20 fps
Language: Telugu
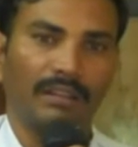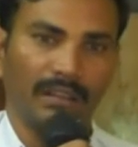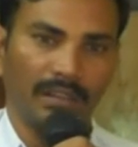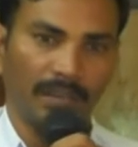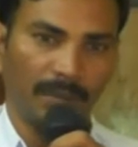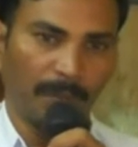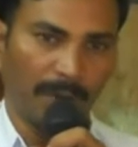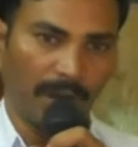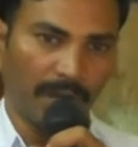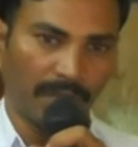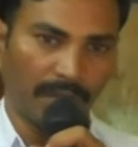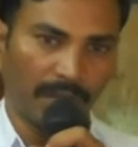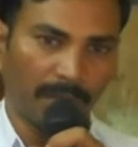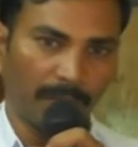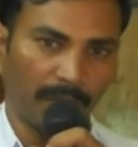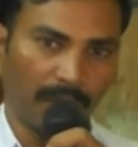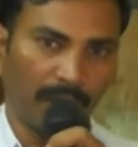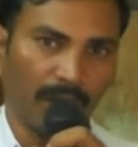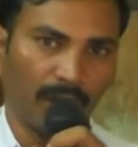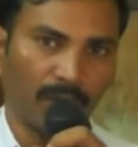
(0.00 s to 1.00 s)
అనే పాటను
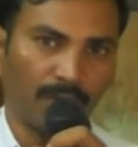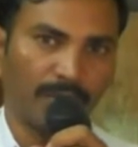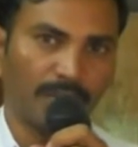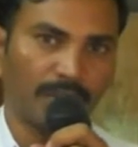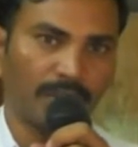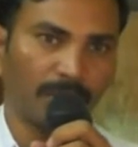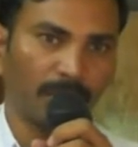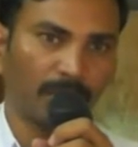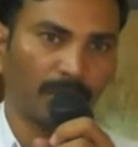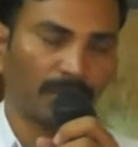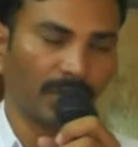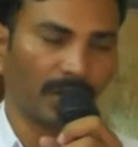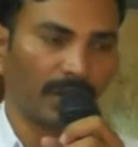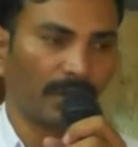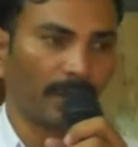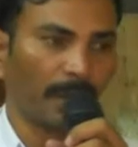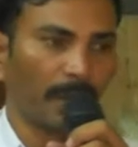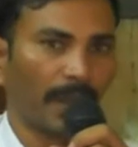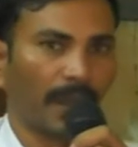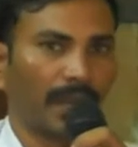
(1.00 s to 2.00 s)
మనం
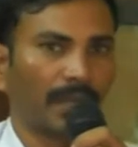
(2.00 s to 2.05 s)
ఆలోచించబోతున్నాం